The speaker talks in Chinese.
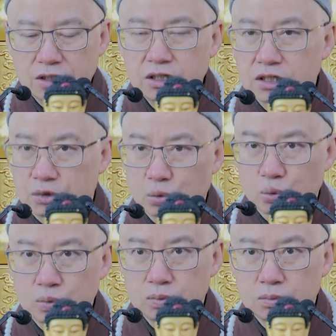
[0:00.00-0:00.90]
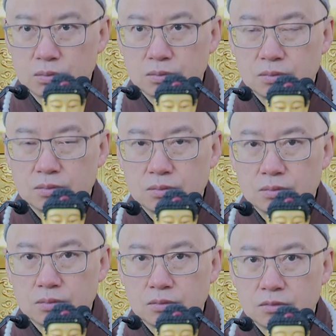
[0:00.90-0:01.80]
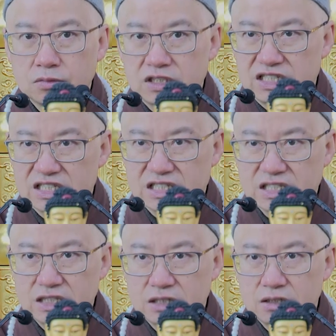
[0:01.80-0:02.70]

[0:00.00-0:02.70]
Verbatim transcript: 恶毒，自私，